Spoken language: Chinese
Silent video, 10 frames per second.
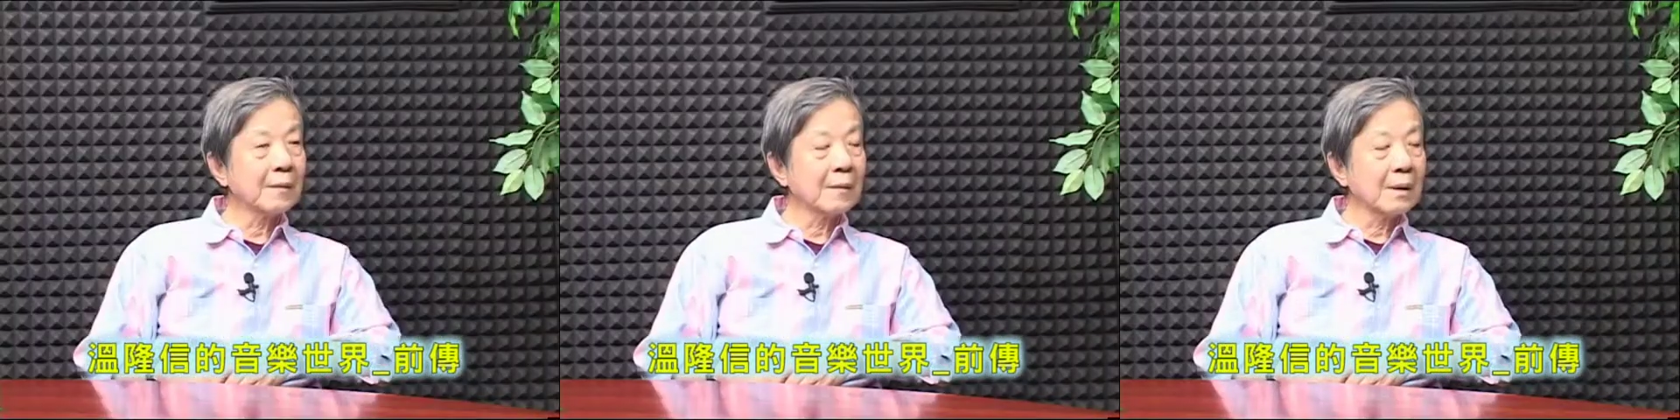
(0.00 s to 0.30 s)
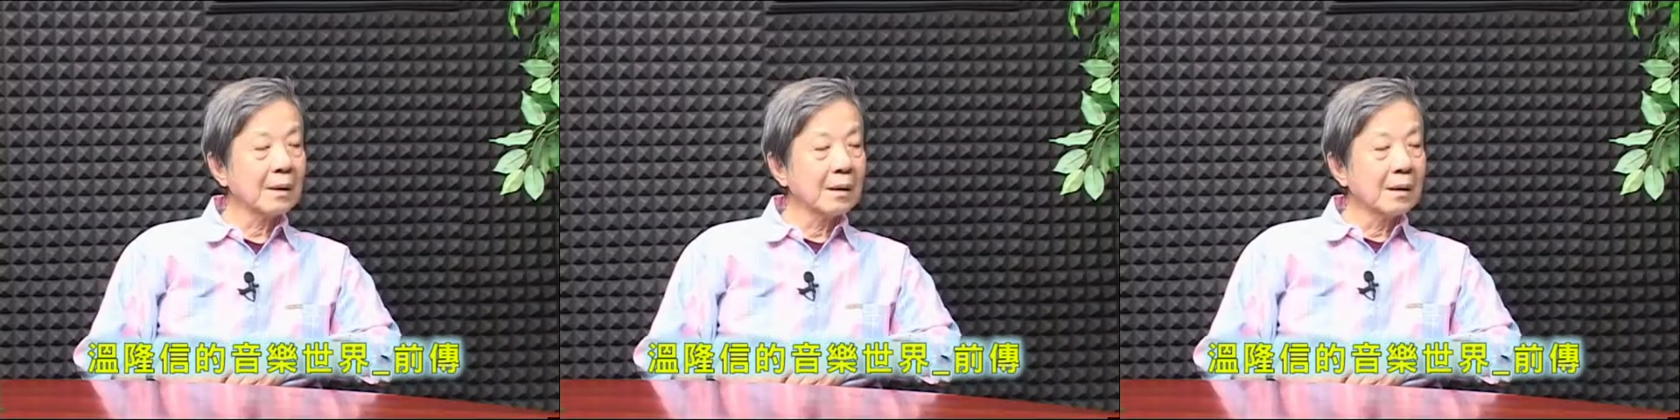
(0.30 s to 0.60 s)

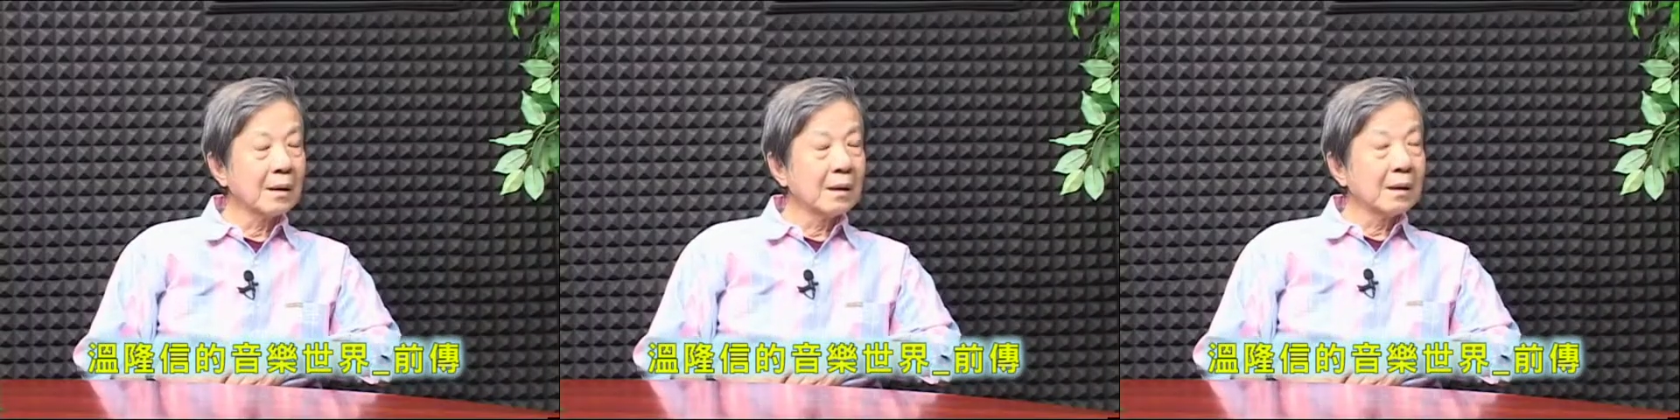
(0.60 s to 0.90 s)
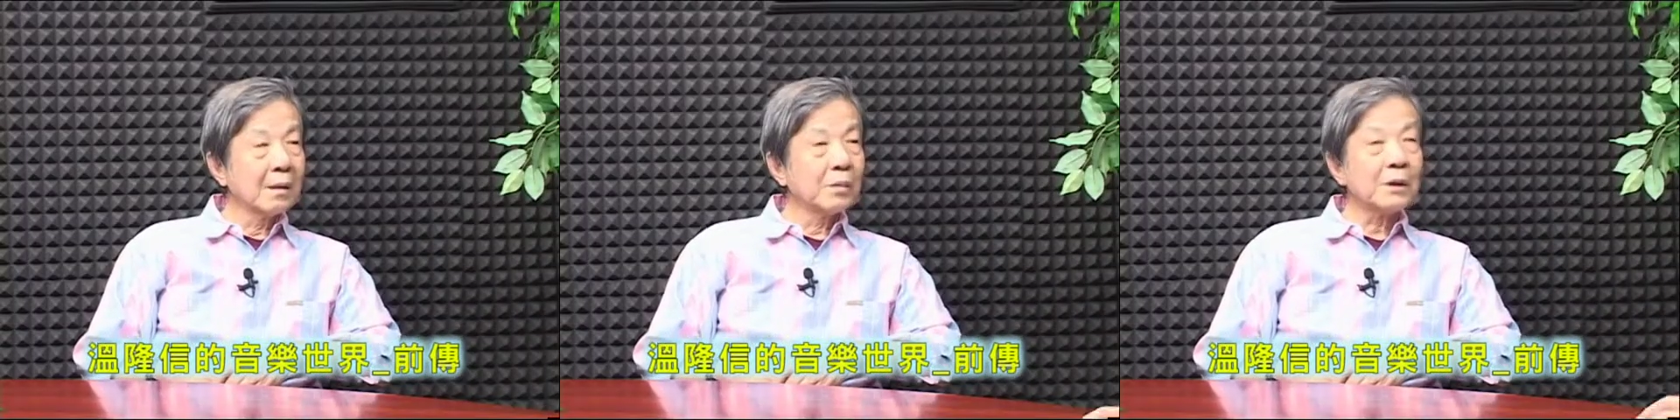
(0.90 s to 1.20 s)
厉害哦，
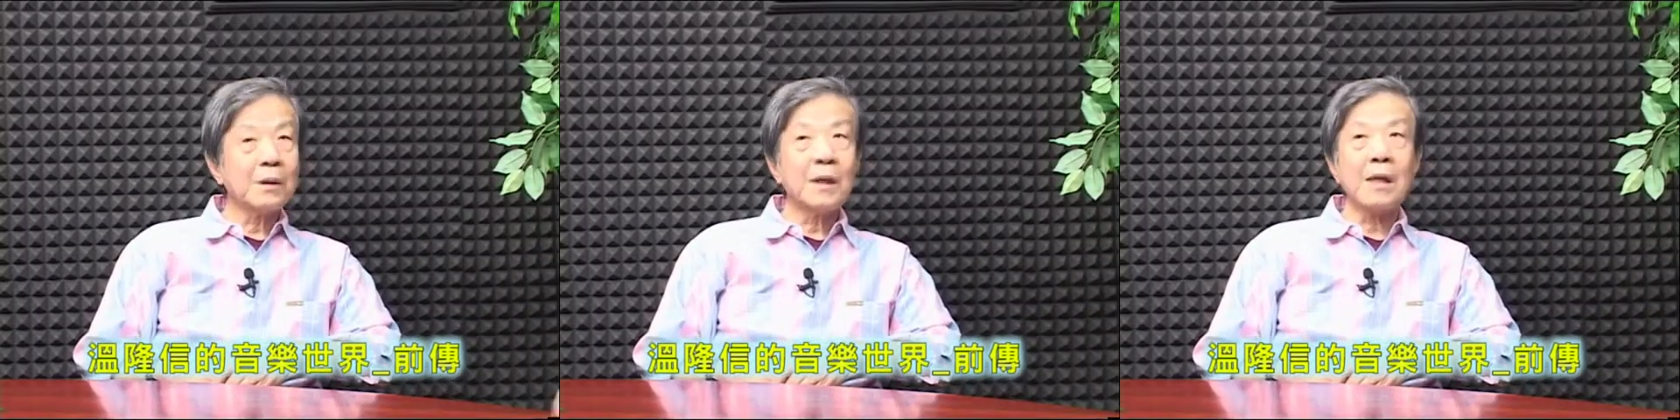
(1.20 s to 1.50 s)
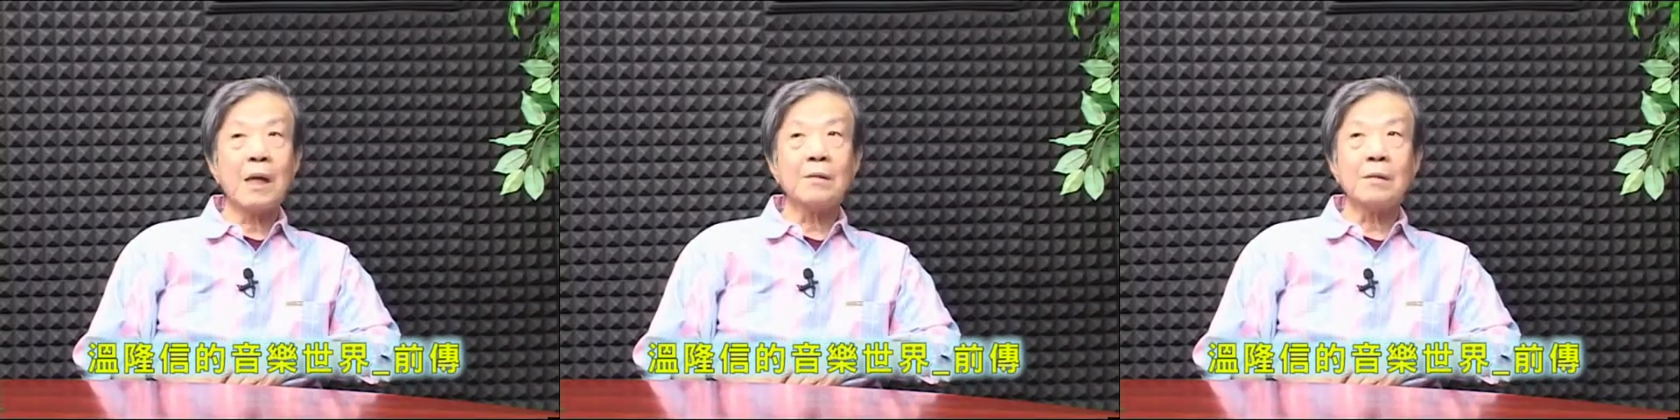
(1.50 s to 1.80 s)
不是厉
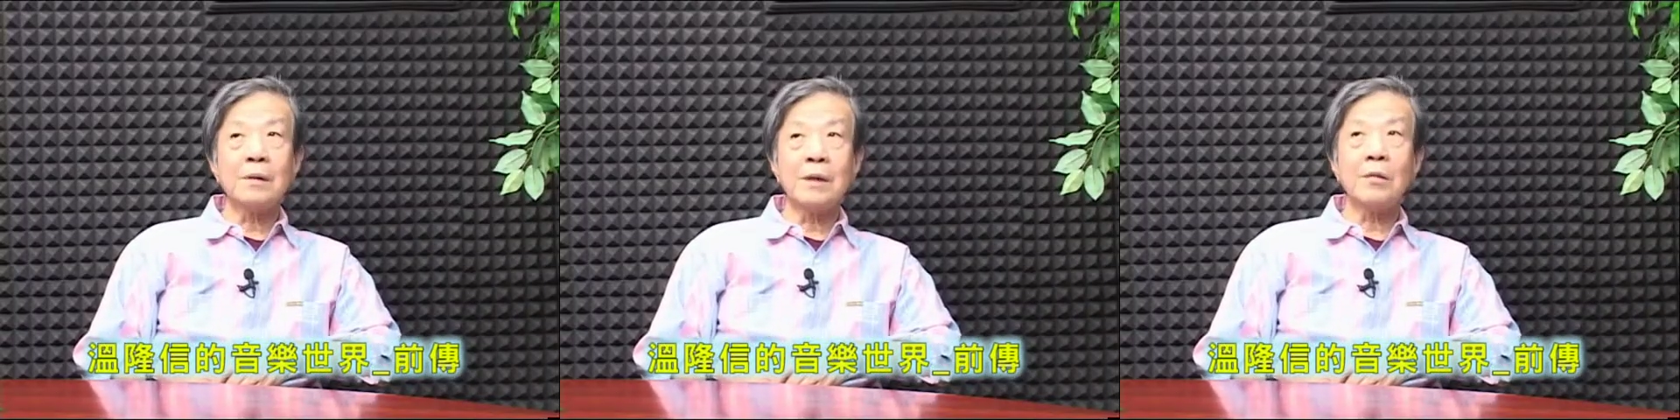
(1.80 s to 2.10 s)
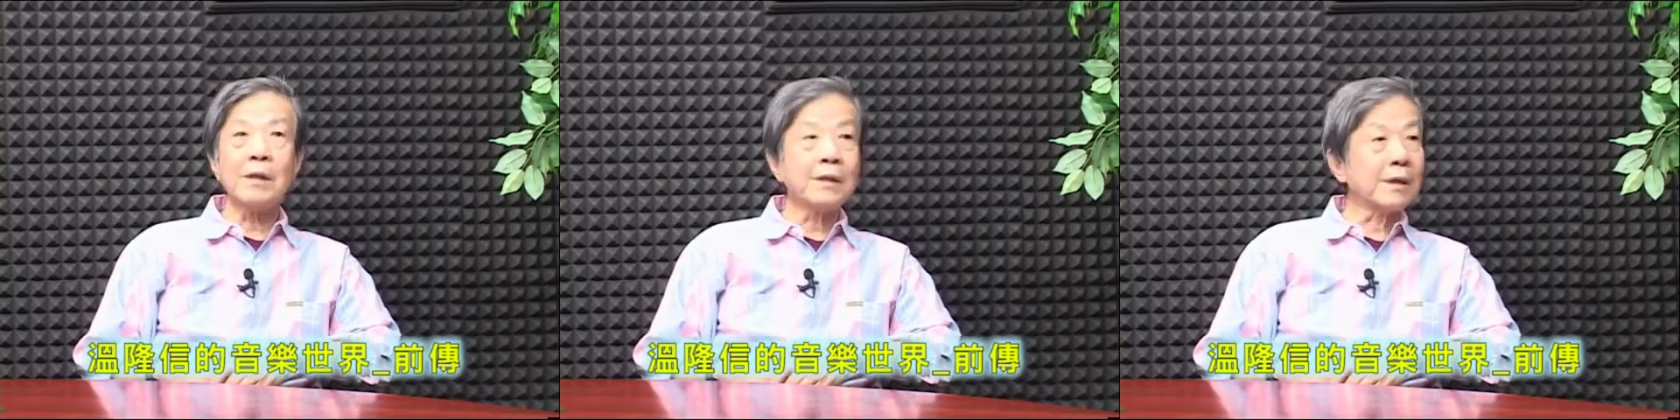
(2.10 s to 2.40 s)
害，就是因
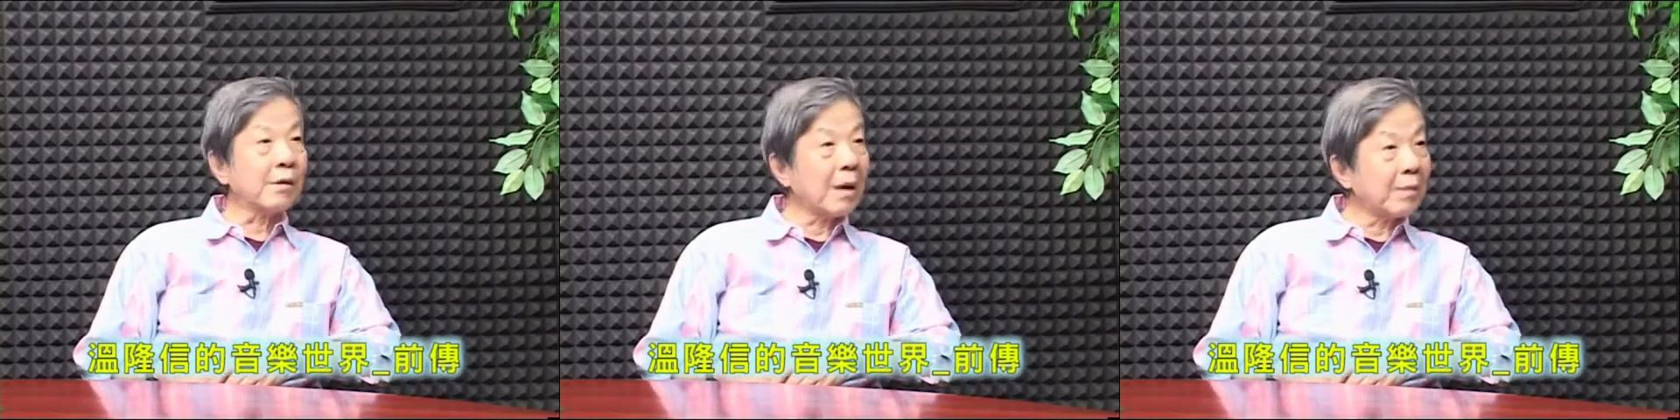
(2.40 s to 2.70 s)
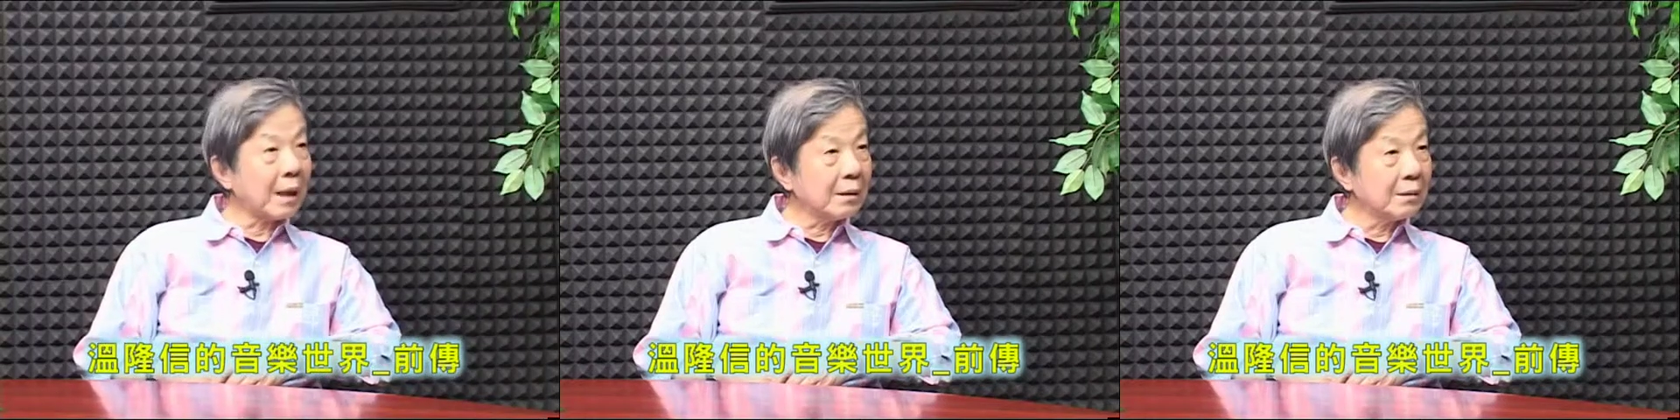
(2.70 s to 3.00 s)
为喜欢
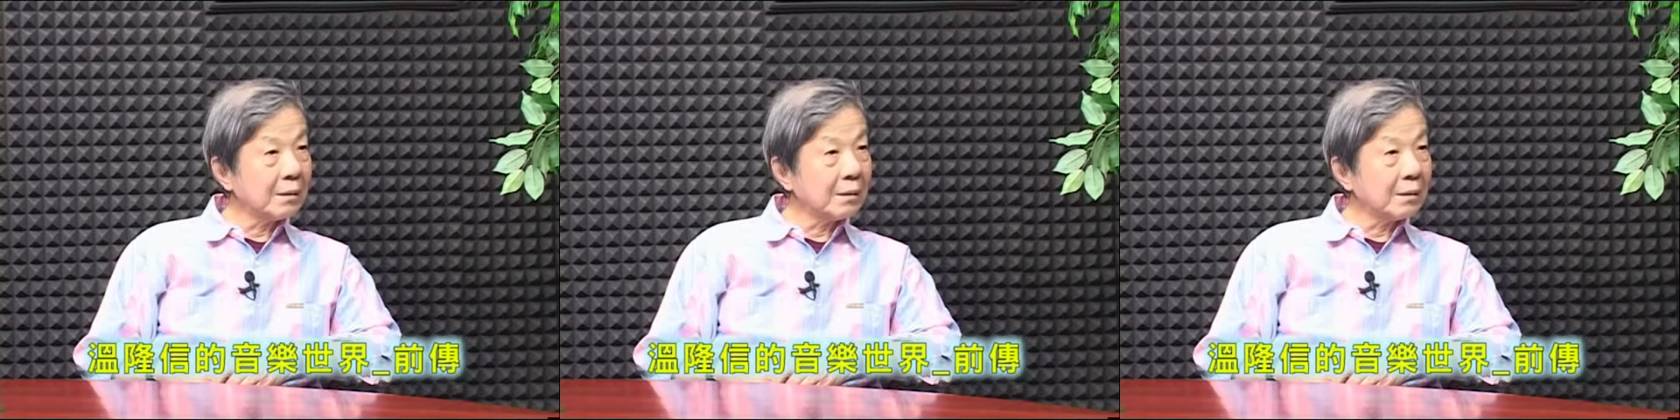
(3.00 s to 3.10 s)
嘛。